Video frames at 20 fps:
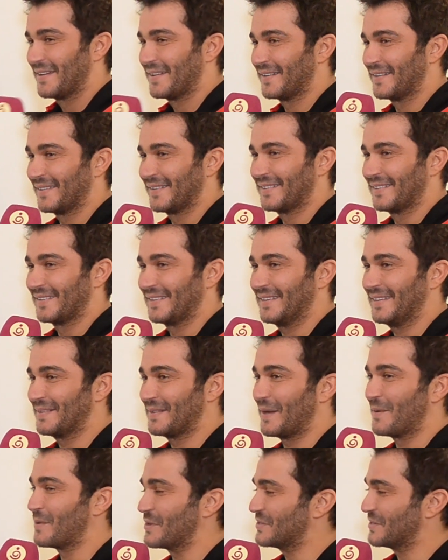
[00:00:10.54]
آه
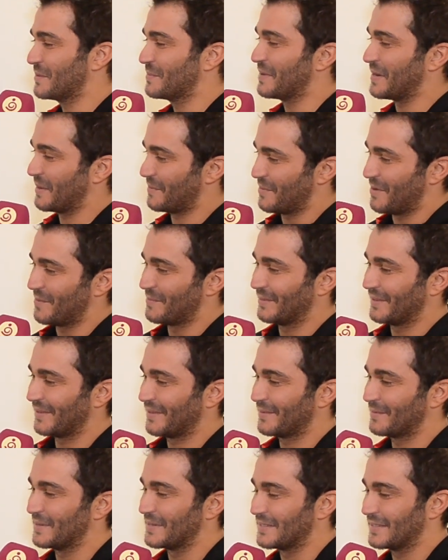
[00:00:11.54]
اول شيء بارك
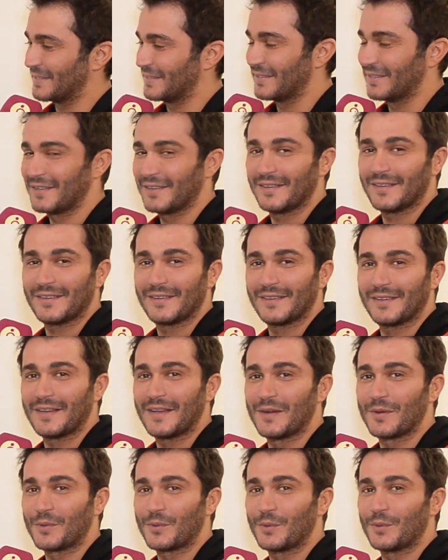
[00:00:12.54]
بعمرك ميرسي
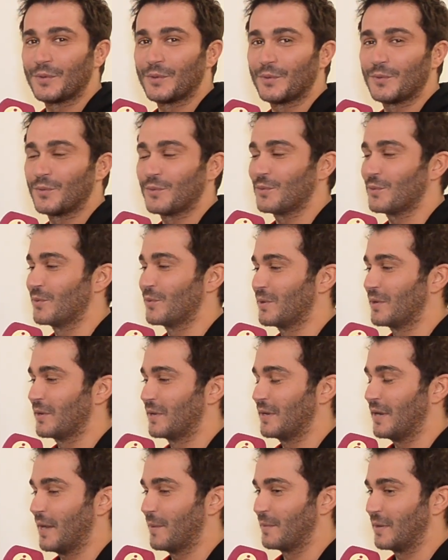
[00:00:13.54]
آه، لكم
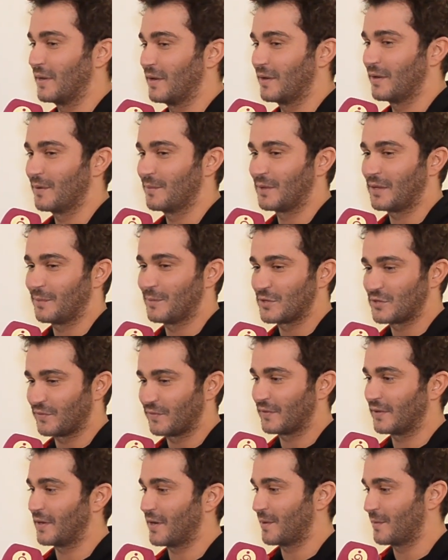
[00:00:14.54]
والعمل مثل ما
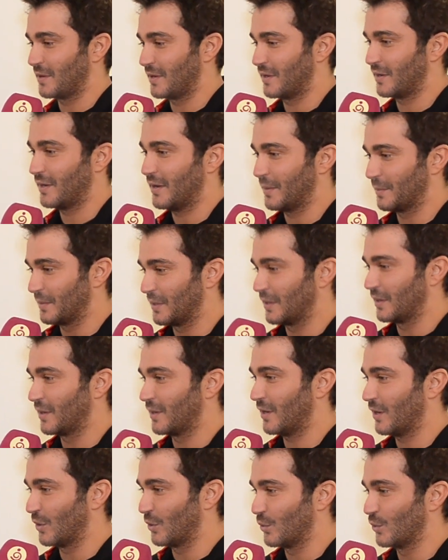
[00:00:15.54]
شفتي العمل الحمد لله
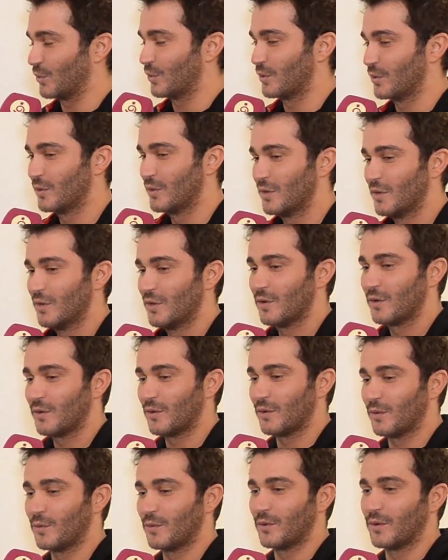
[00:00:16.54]
حلو
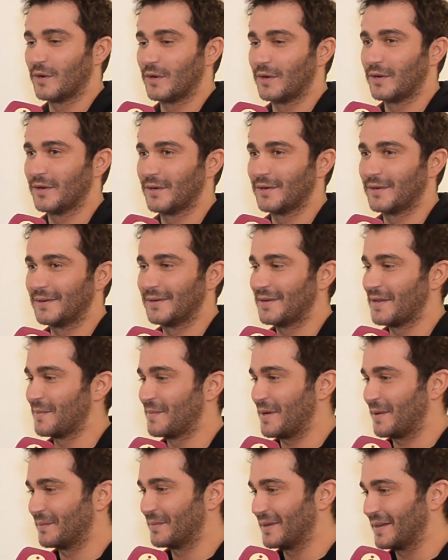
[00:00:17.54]

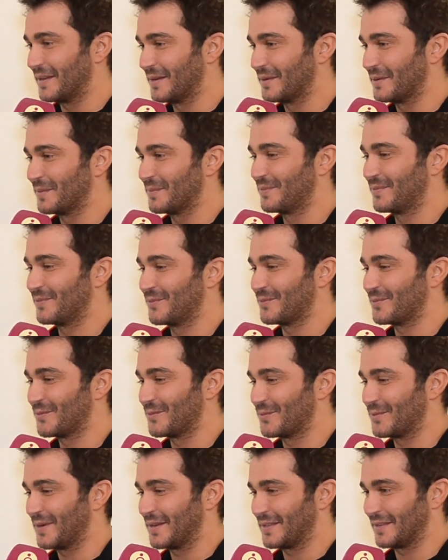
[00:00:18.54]
ونابع من القلب
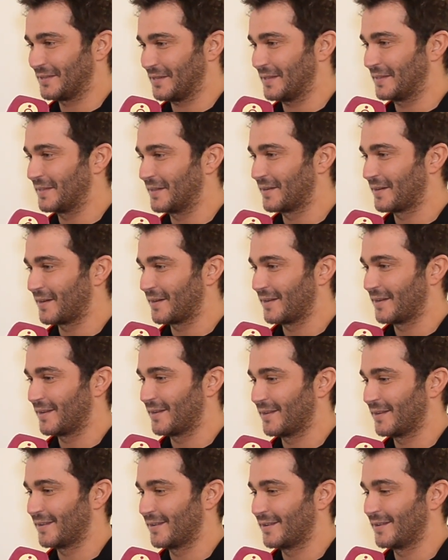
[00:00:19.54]
وهذا تحضير
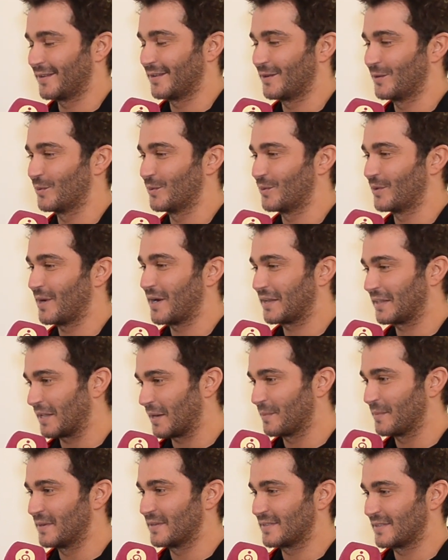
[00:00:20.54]
آه، له
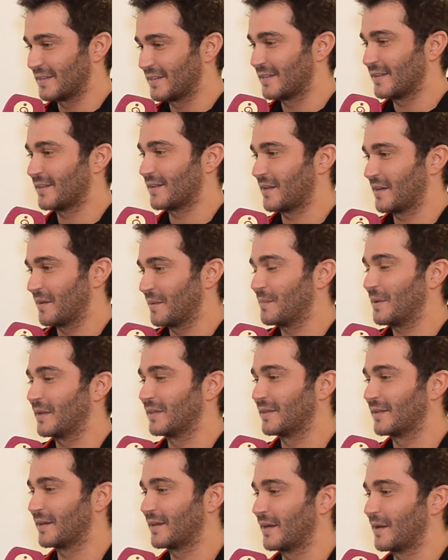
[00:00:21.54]
اكثر من سنه يعني انا عم
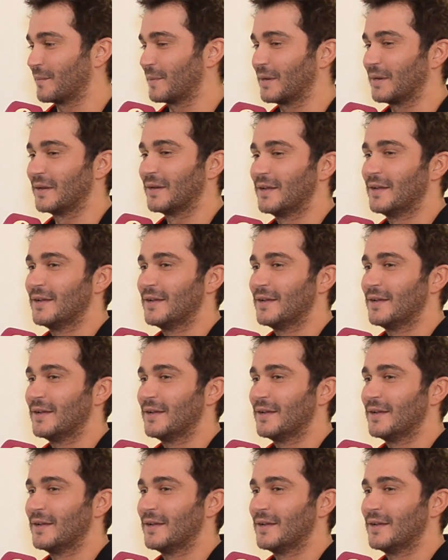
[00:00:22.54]
العمل